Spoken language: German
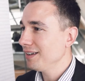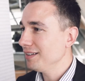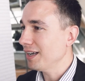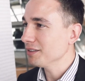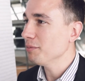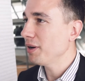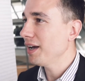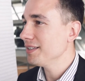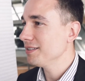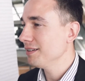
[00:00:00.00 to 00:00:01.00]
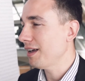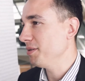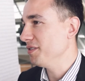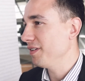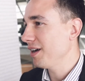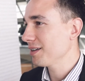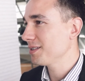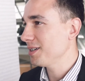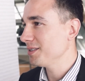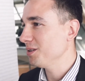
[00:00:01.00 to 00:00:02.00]
In anderen Bereichen habe ich ein
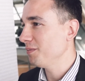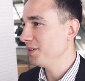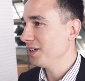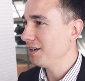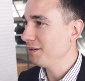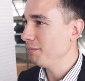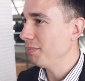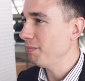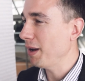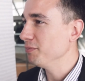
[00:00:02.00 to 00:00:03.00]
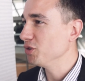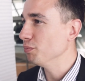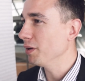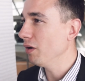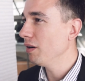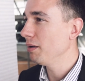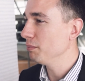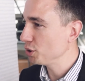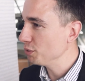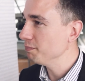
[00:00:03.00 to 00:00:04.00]
Fragezeichen, ob wir da Beamtentum brauchen, aber in
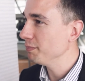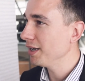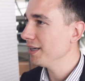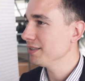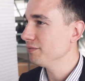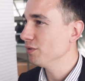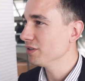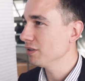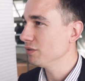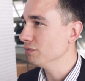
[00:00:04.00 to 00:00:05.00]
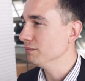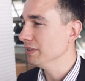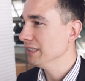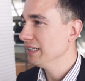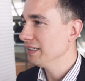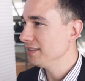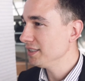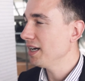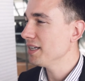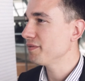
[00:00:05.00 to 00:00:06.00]
bestimmten Bereichen, wo es auch um
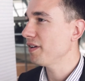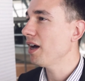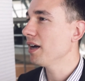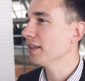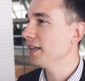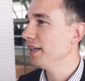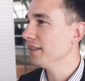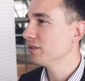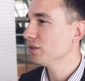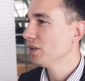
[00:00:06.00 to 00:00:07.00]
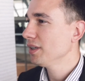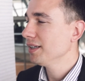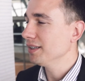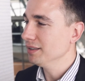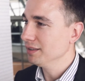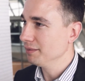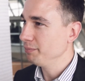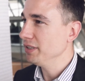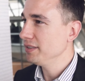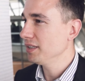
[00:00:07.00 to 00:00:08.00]
Sicherheitsfragen geht, äh,
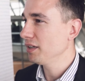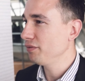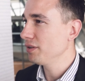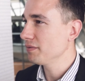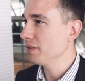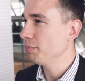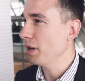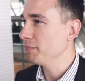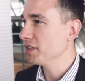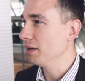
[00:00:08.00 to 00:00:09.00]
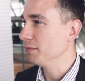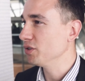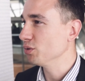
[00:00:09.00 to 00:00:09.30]
bin ich sehr dafür, dass wir auch Beamte haben in